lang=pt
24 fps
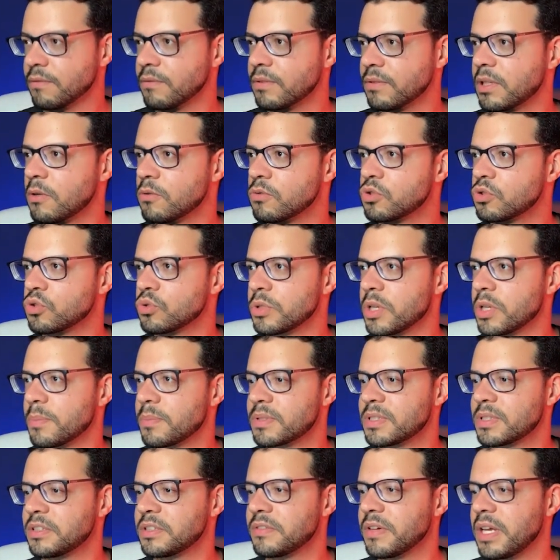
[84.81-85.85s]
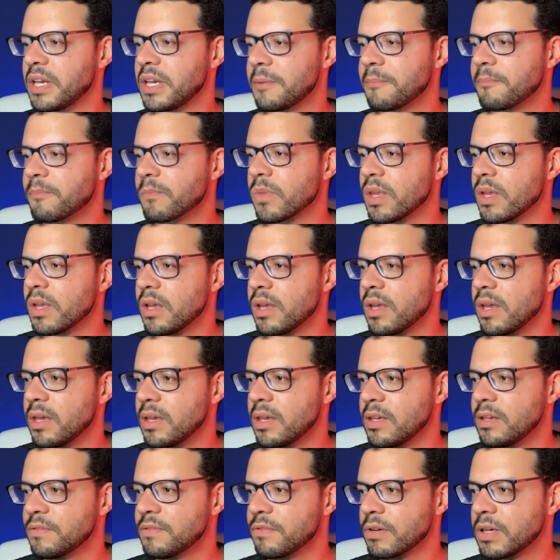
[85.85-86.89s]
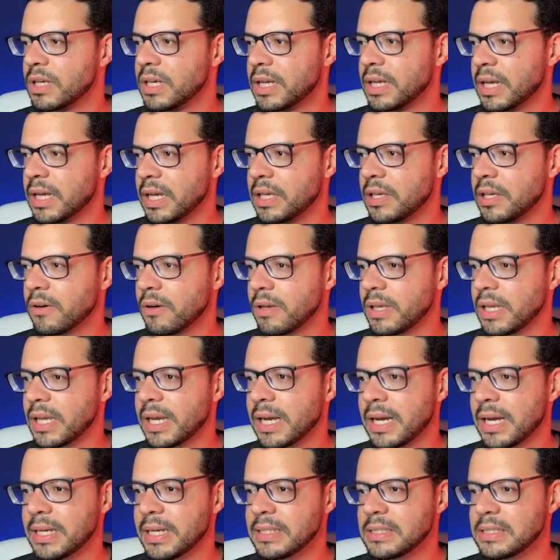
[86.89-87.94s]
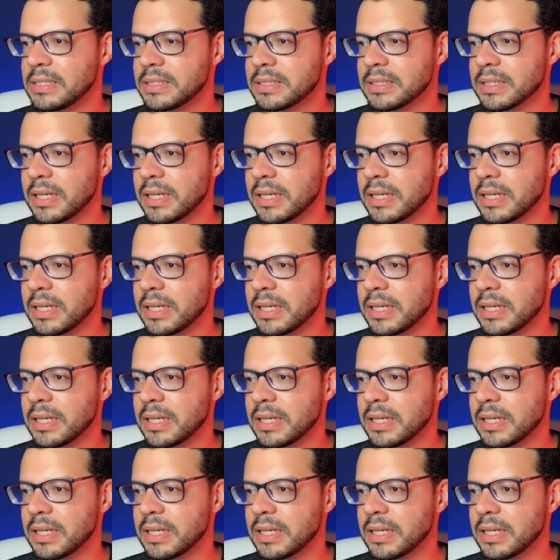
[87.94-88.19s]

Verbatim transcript: Vou dar um zoom aqui para vocês verem e vou clicar aqui ó, em Guide,